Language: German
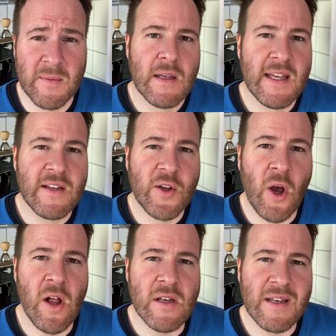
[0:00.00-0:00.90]
In
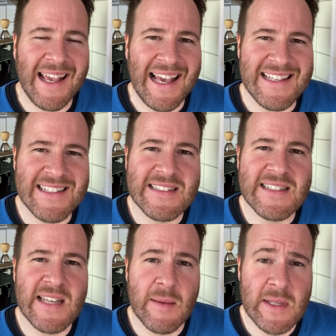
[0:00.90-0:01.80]
Köln reichten die
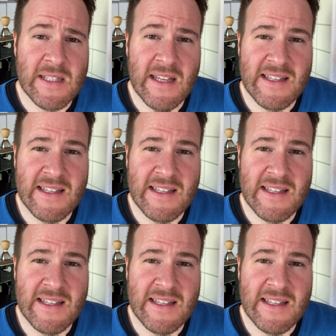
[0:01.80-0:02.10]
Termine,